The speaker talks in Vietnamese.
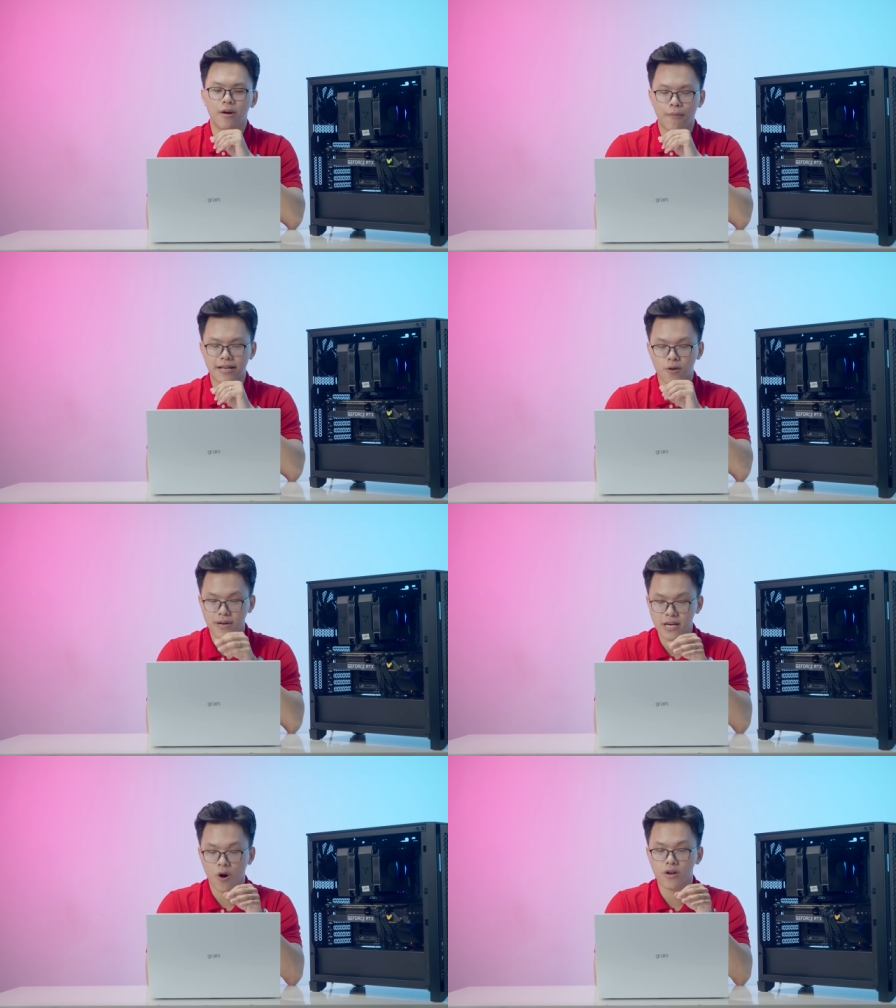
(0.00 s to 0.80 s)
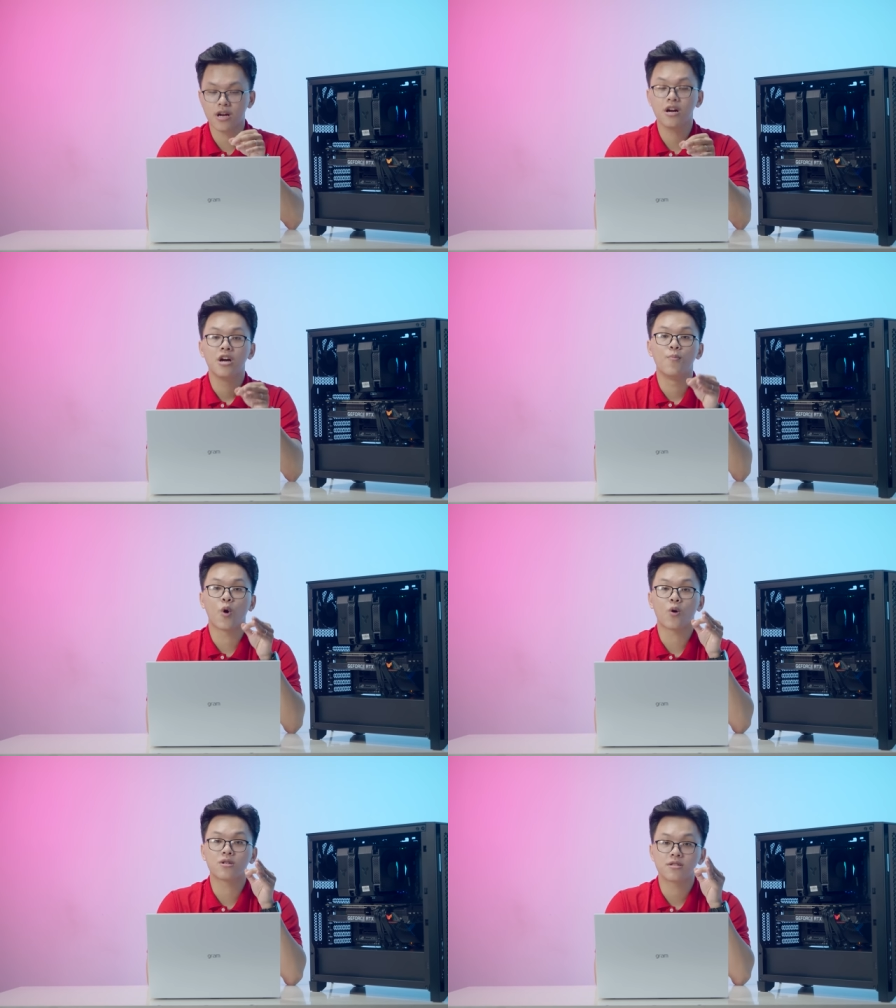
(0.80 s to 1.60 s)
Mà trong khi đó nhá,
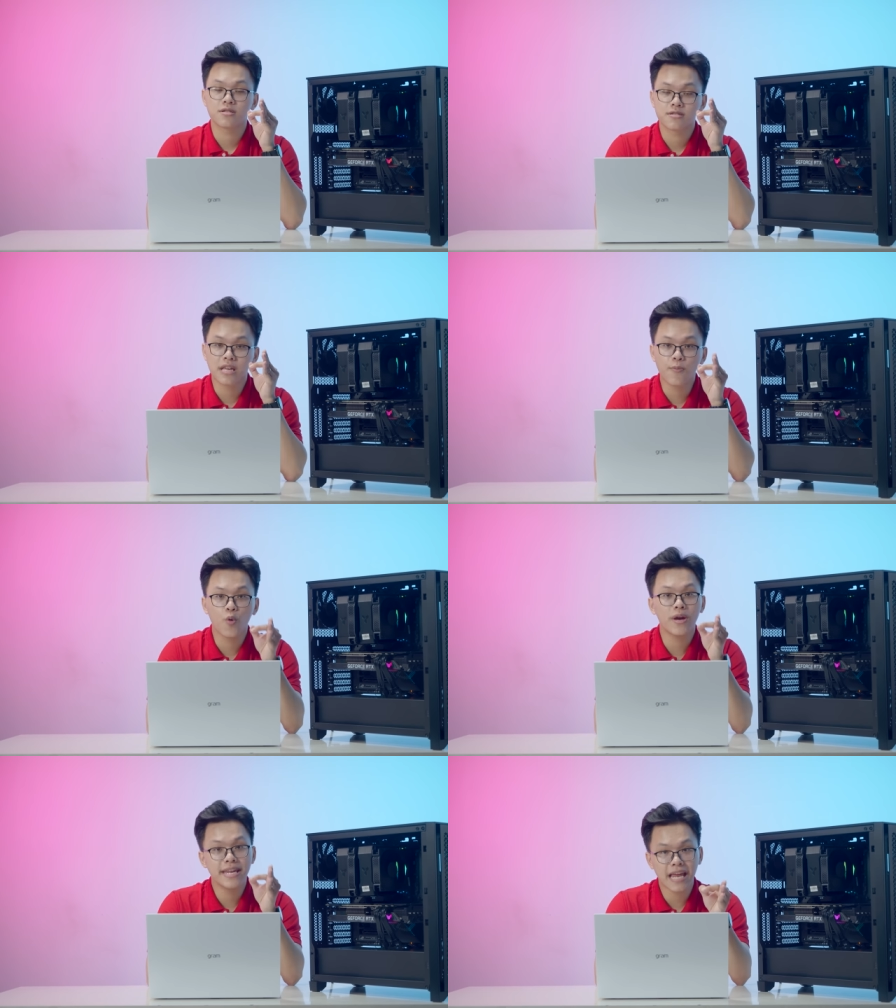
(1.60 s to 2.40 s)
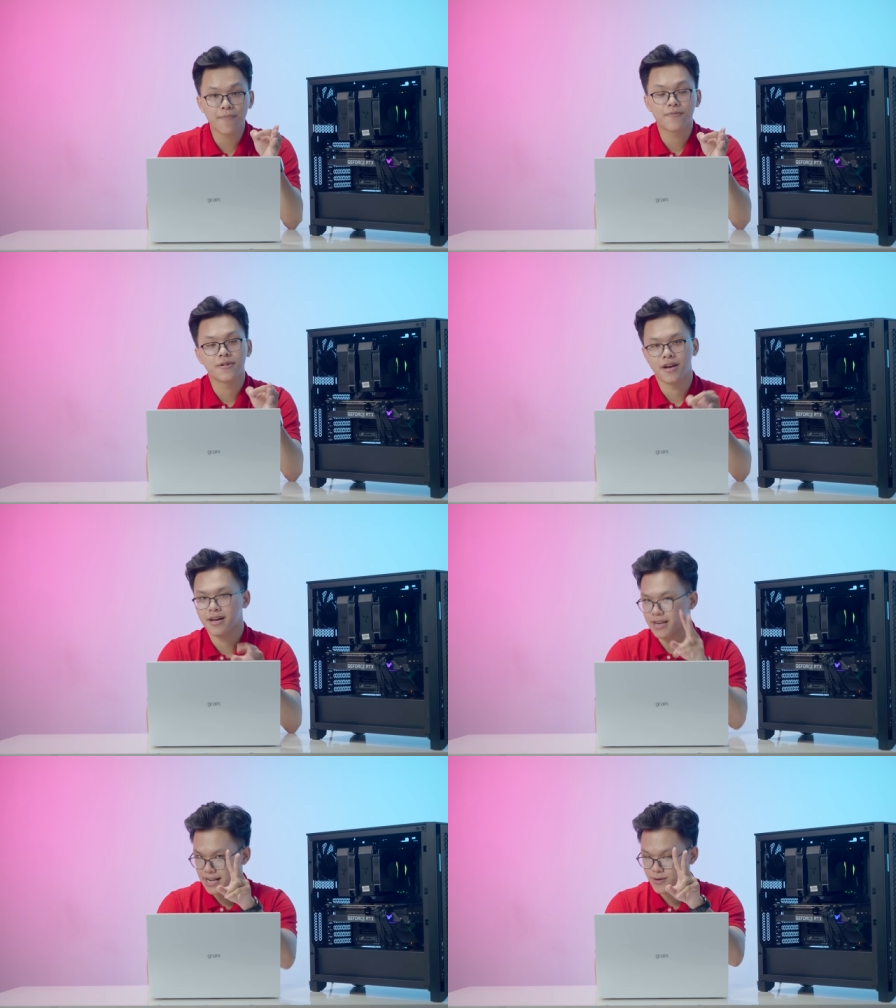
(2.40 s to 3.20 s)
một con xê pê u i năm,
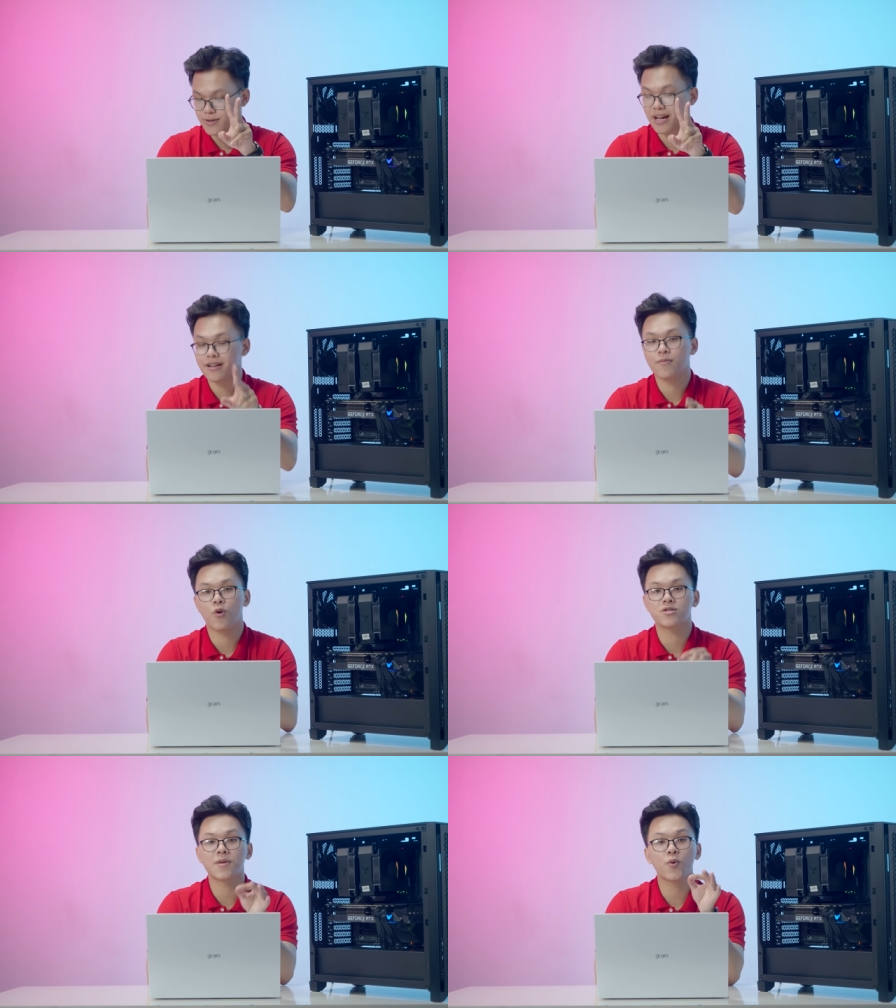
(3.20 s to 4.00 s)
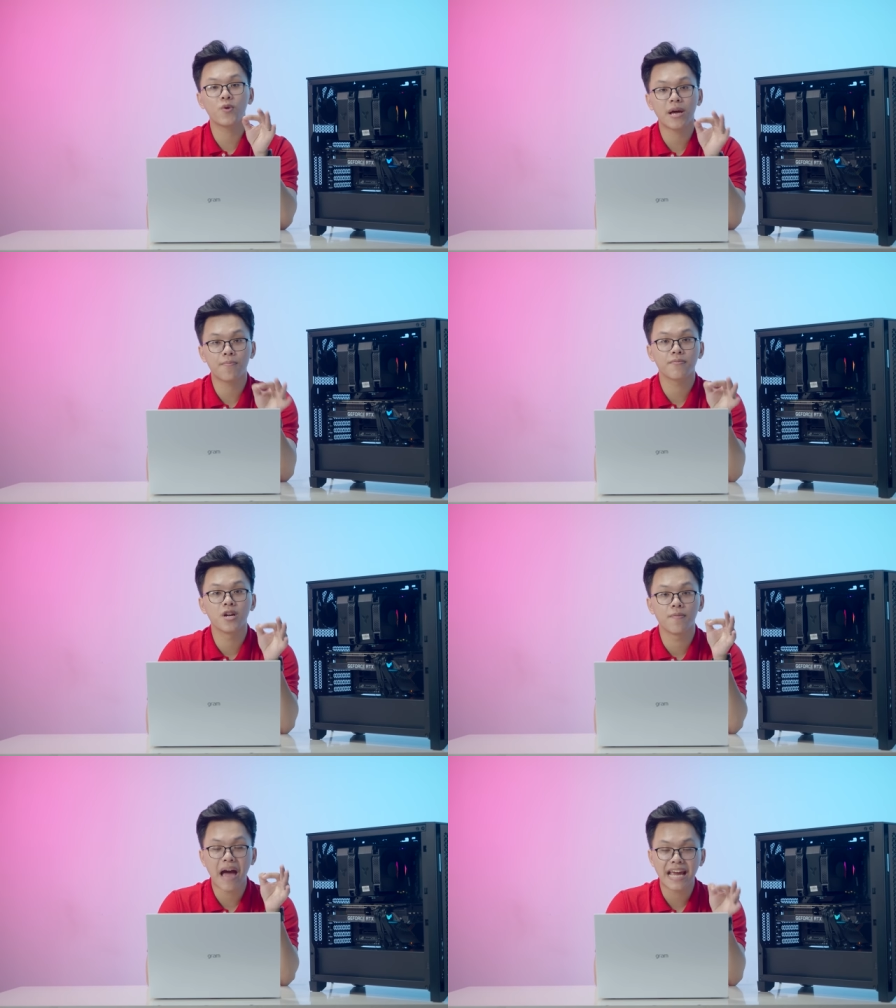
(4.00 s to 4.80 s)
đấy, để lý do ra nhá, một con xê pê u i năm
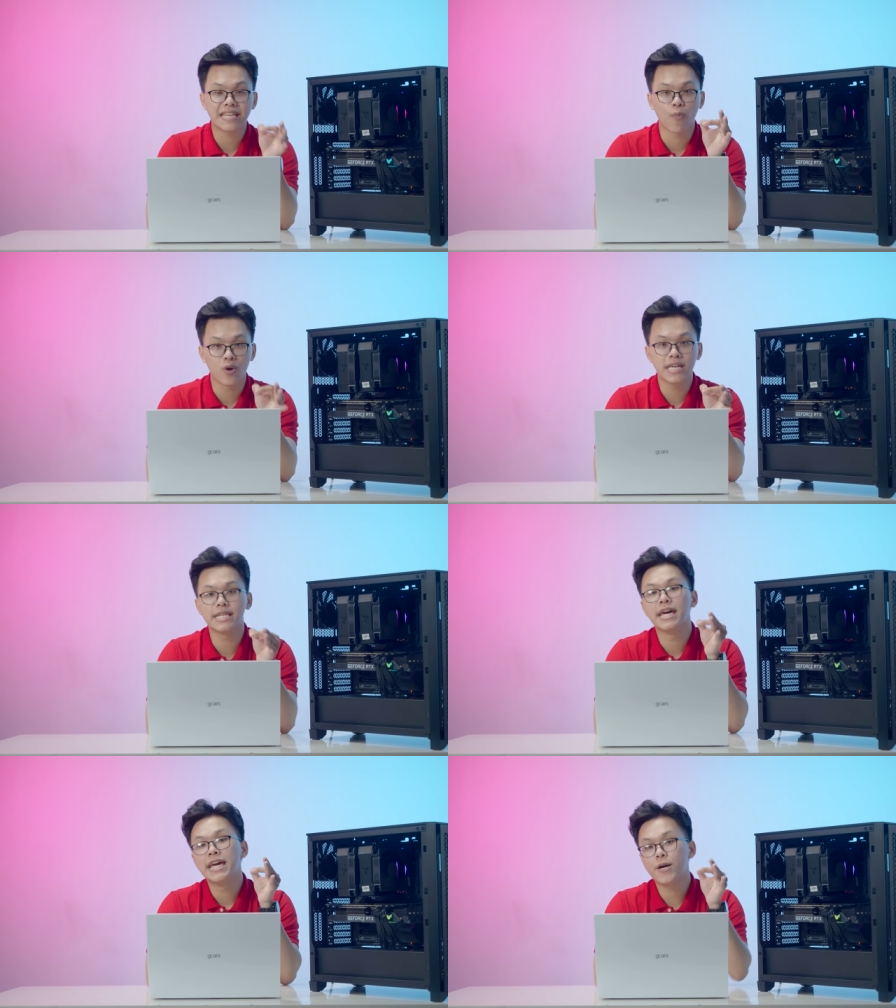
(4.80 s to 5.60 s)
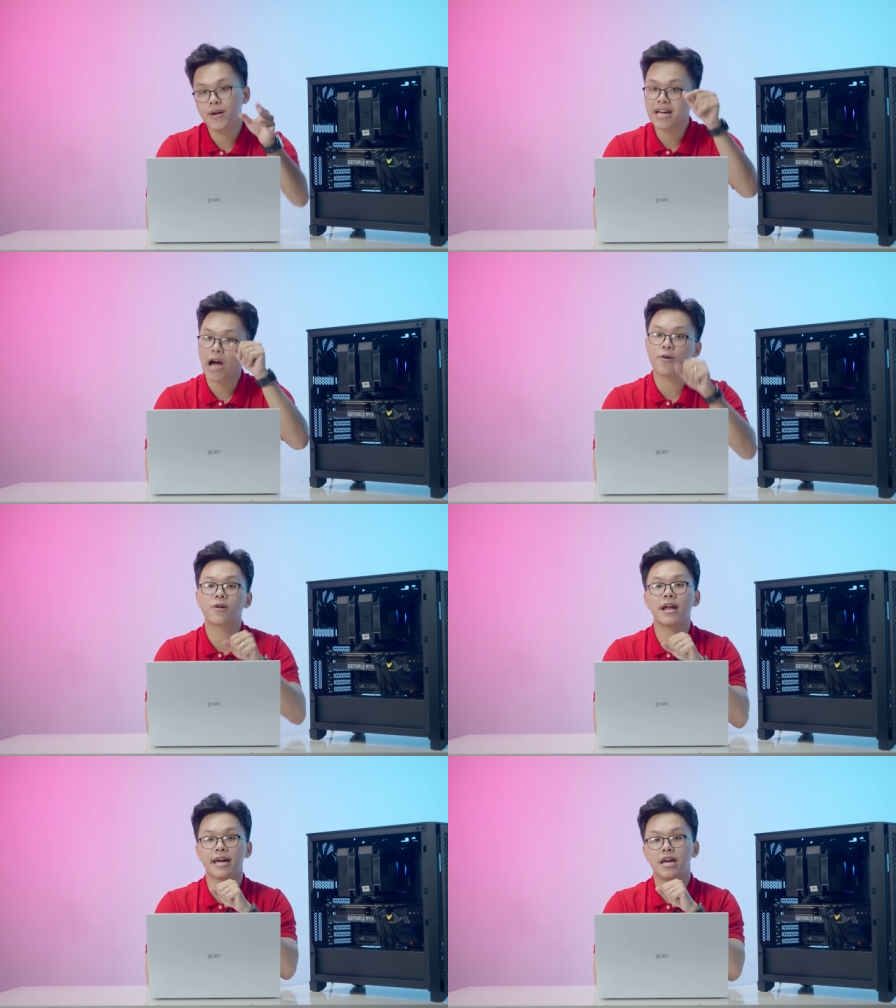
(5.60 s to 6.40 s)
đời ba nghìn, bốn nghìn, hiệu năng cao hơn
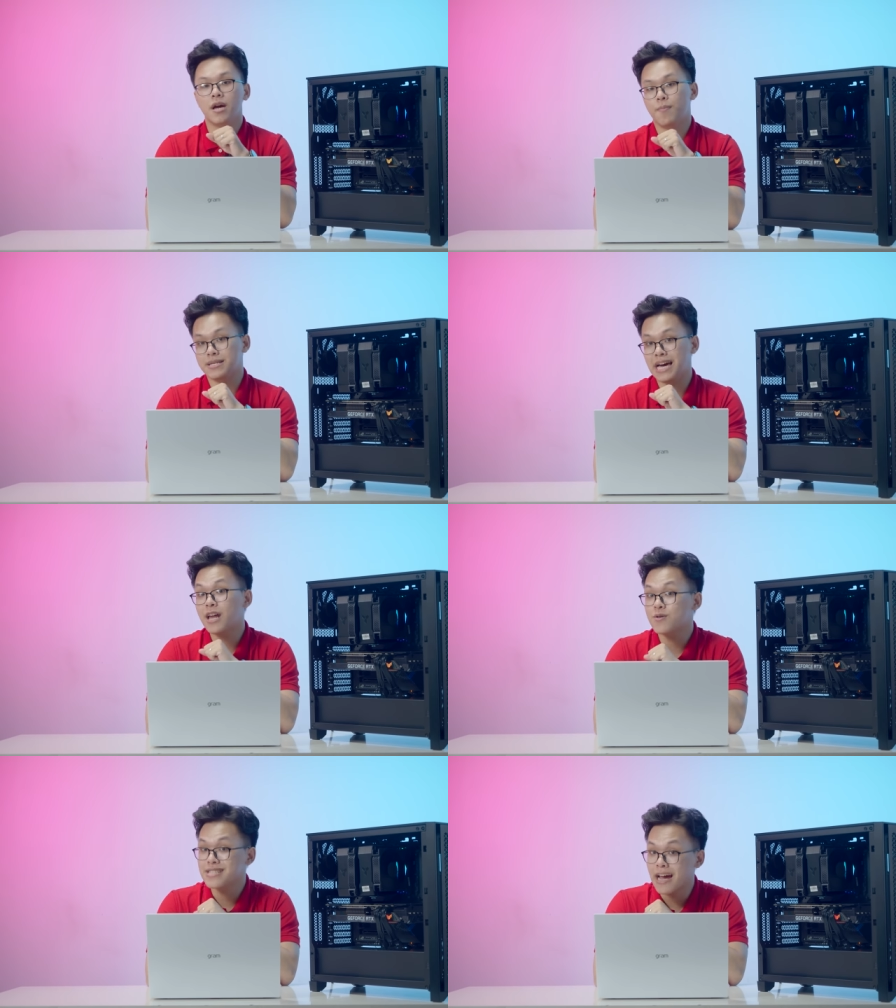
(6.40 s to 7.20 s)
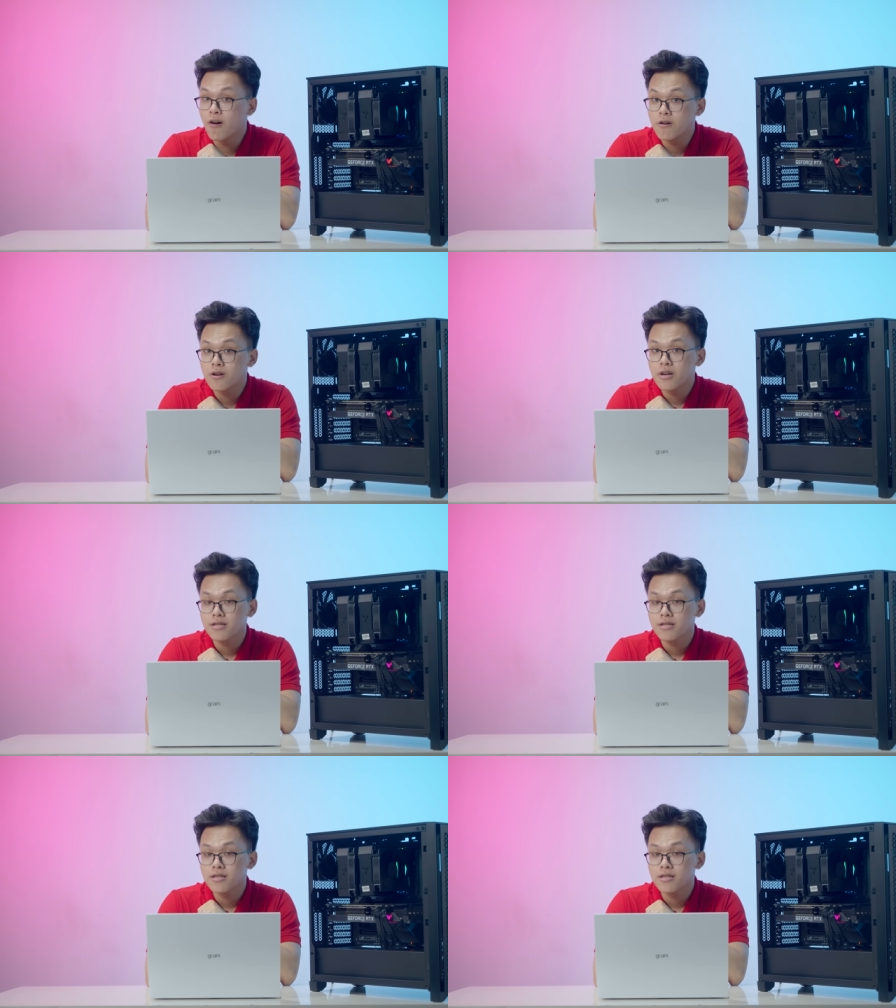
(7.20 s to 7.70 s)
con này mà giá lại còn rẻ hơn,